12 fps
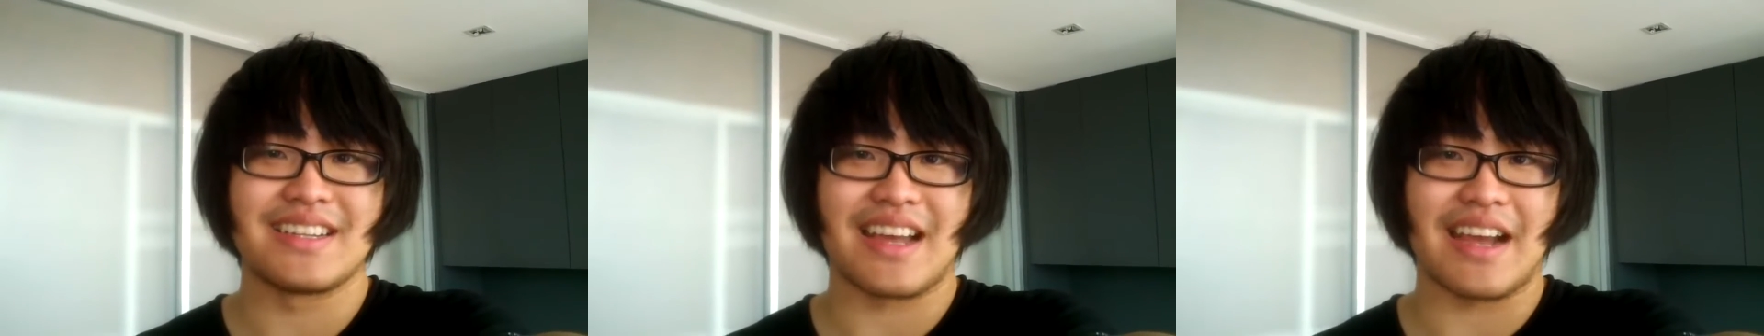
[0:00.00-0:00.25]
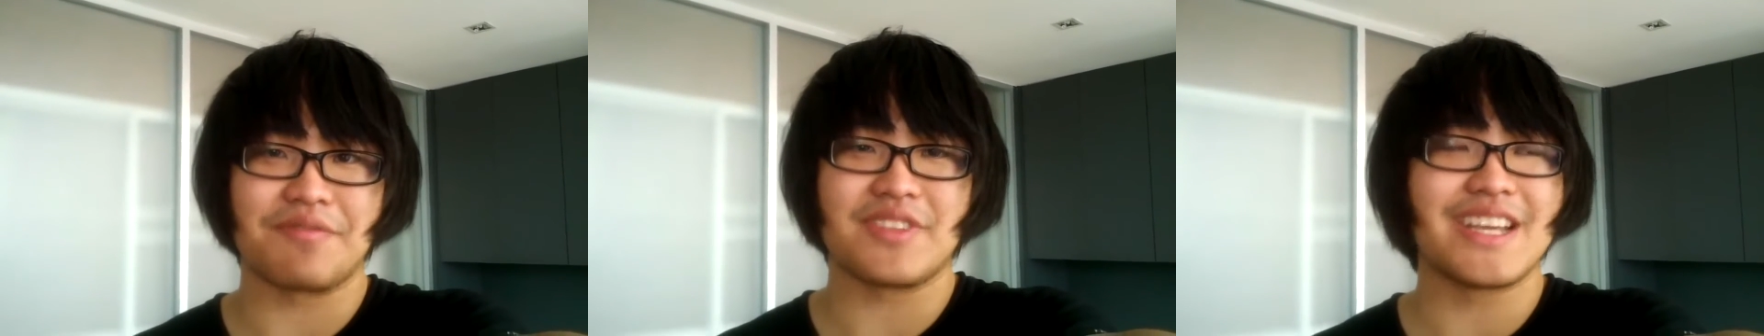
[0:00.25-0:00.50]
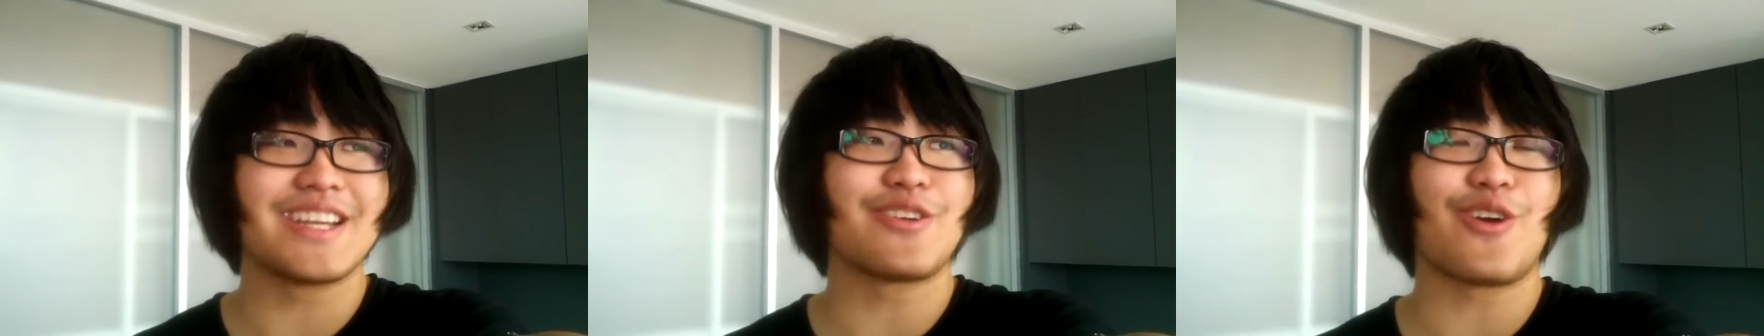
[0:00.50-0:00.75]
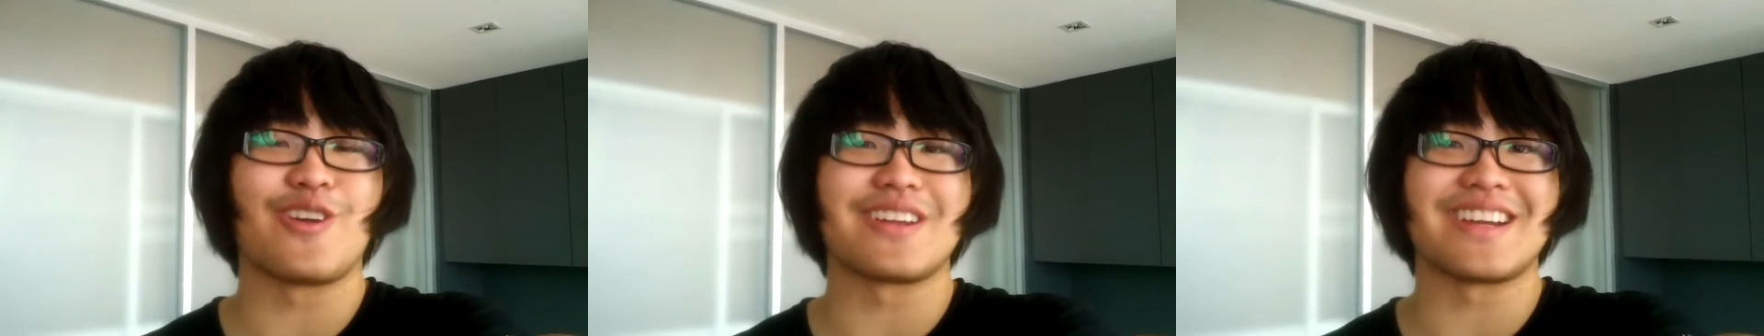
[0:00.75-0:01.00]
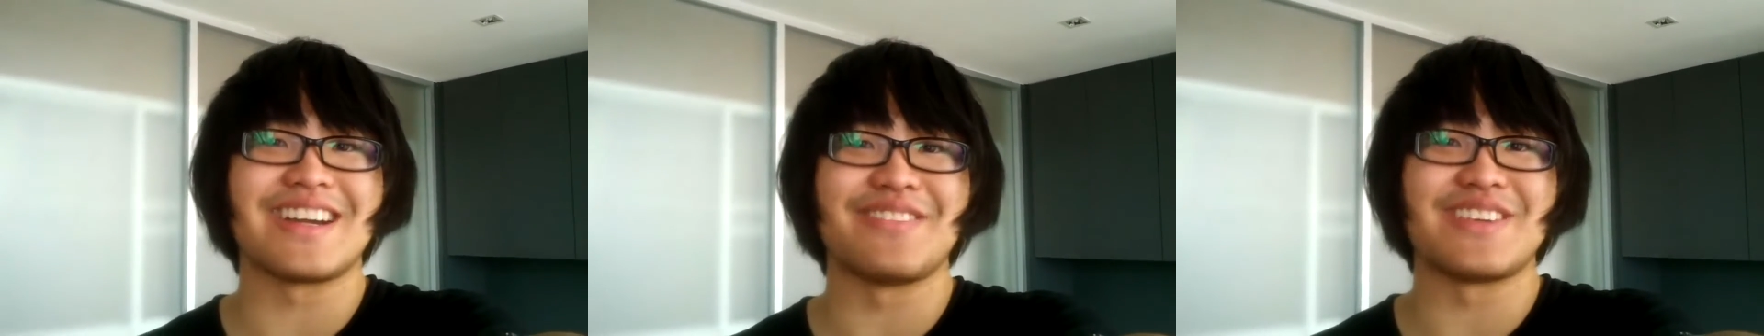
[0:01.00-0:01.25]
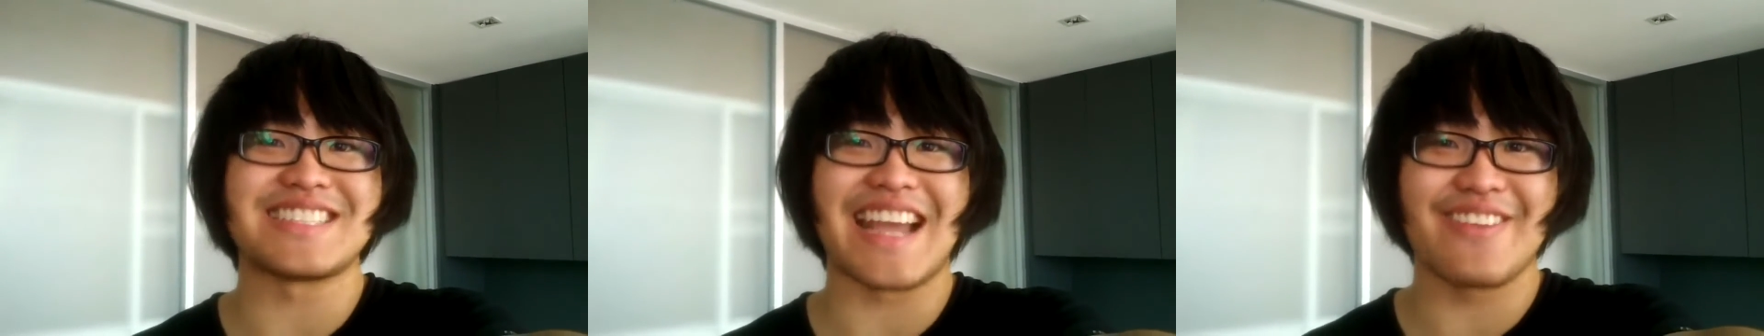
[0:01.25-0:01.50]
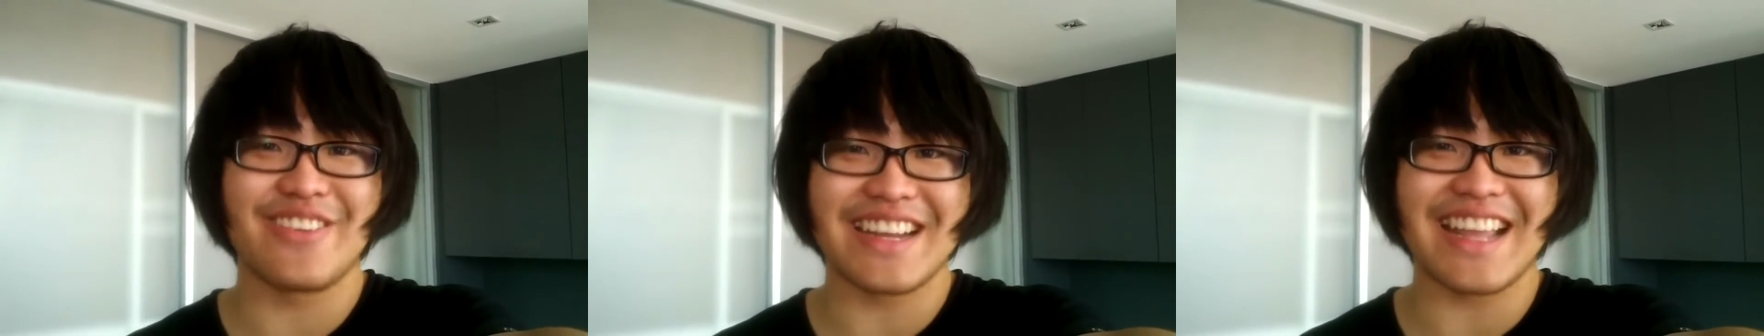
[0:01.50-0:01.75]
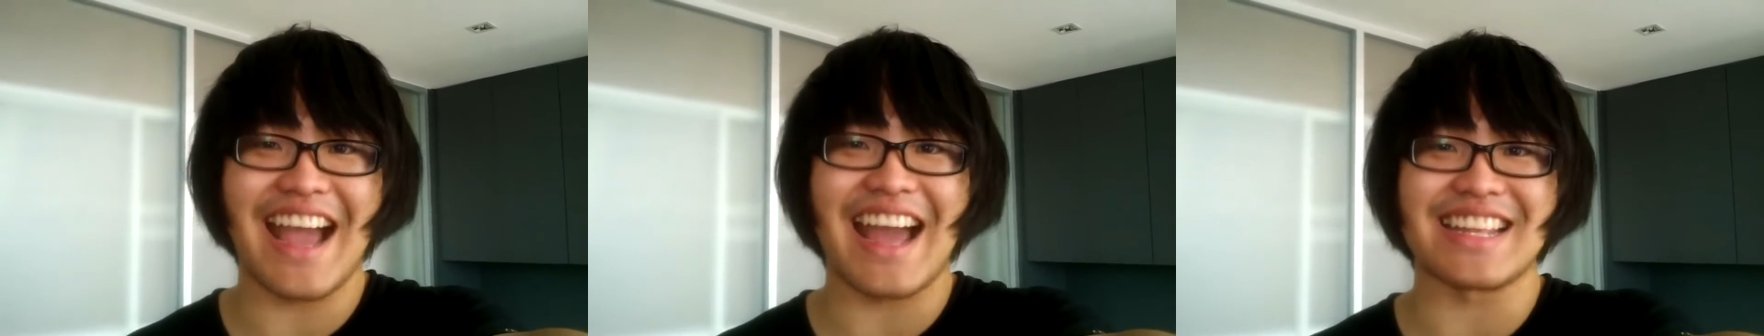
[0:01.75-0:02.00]
นะครับ ที่ทุกคนเคยมาใช้บ
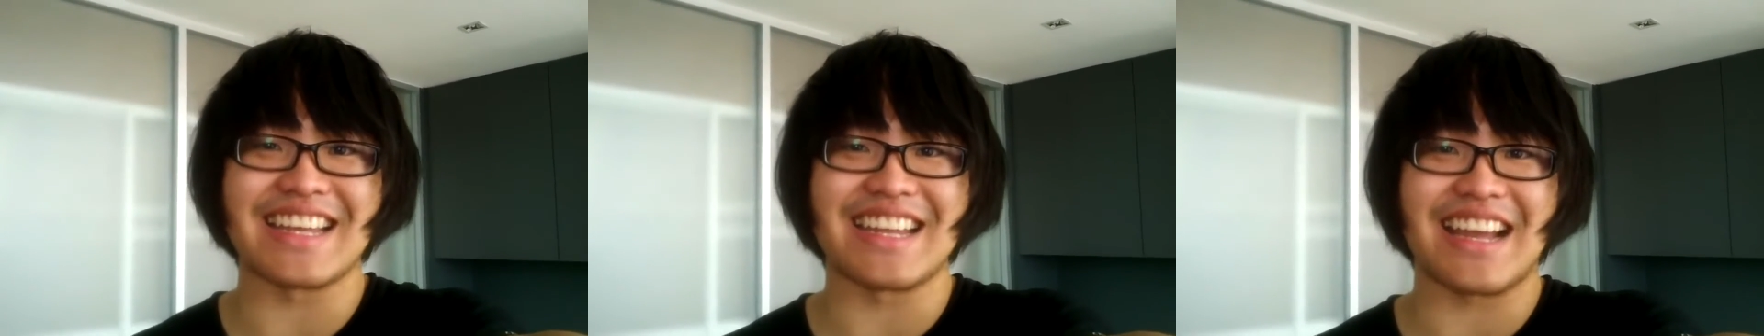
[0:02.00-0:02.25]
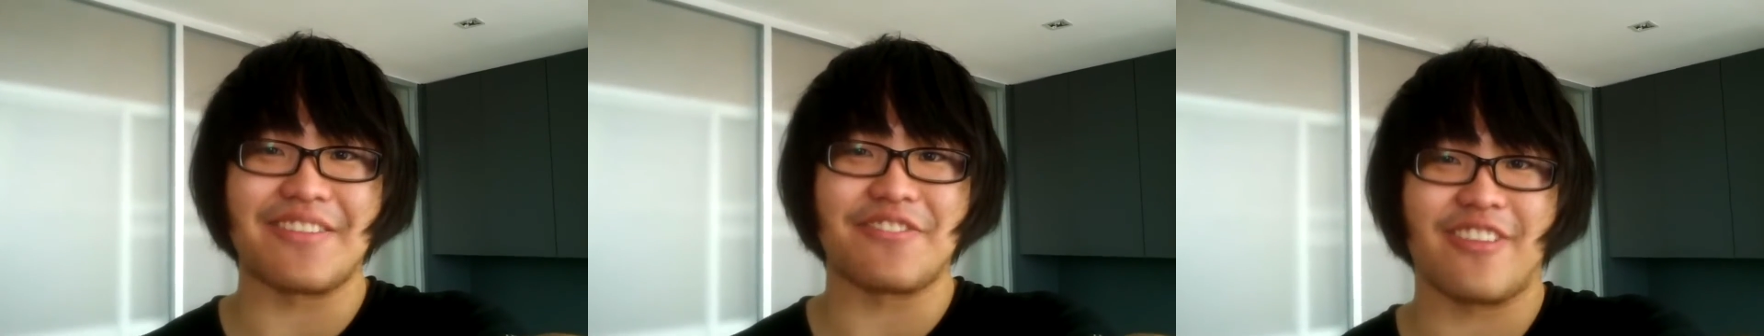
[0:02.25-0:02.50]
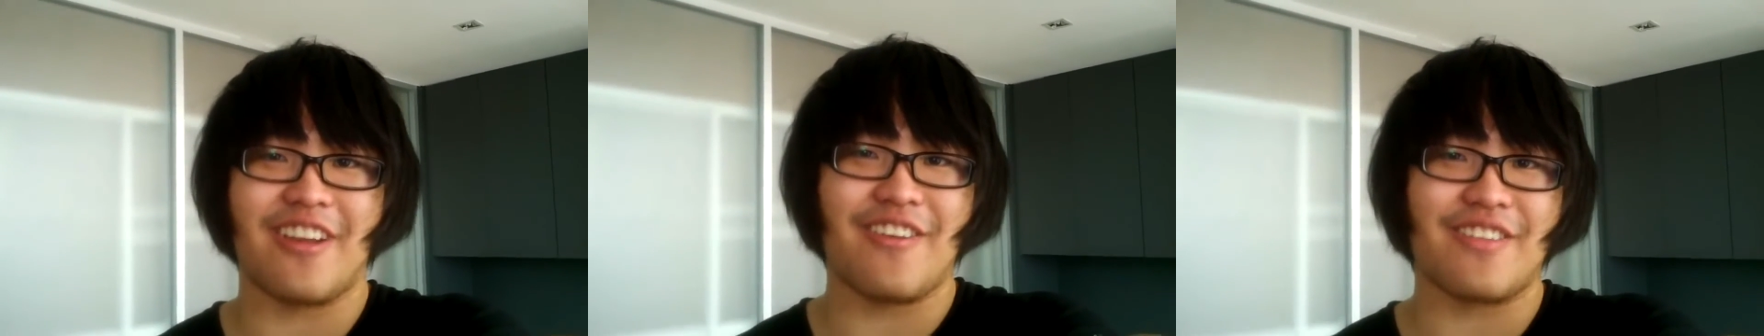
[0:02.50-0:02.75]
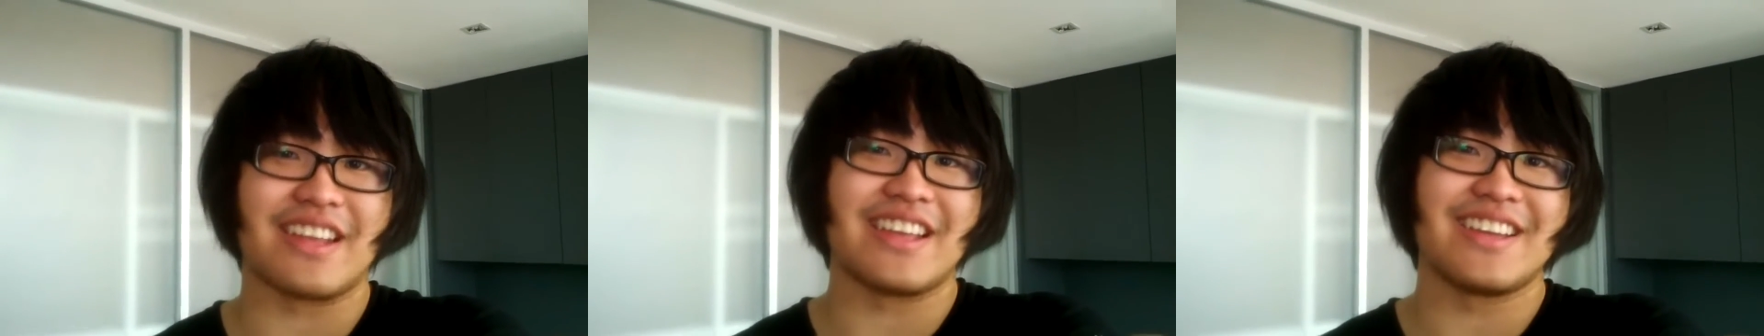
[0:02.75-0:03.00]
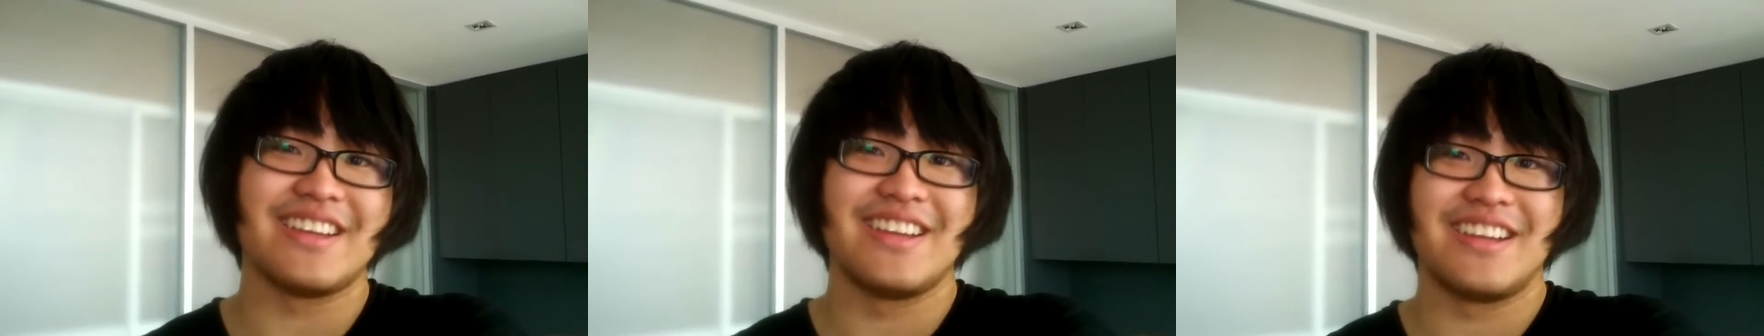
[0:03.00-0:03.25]
ริการกันนะครับ ก็วันนี้